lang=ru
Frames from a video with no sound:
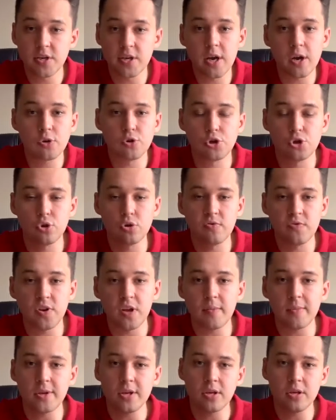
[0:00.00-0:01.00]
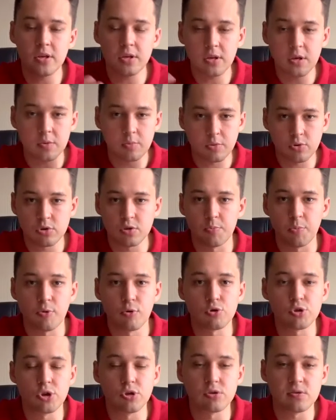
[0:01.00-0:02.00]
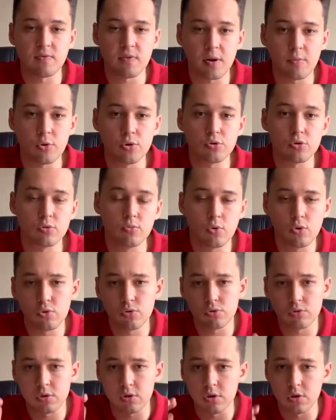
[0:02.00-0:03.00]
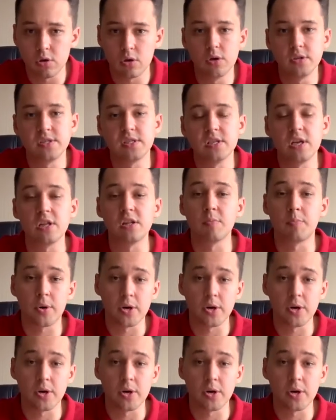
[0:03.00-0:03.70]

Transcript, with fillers: теряют счет времени и просто погружаются в работу и могут э, сидеть до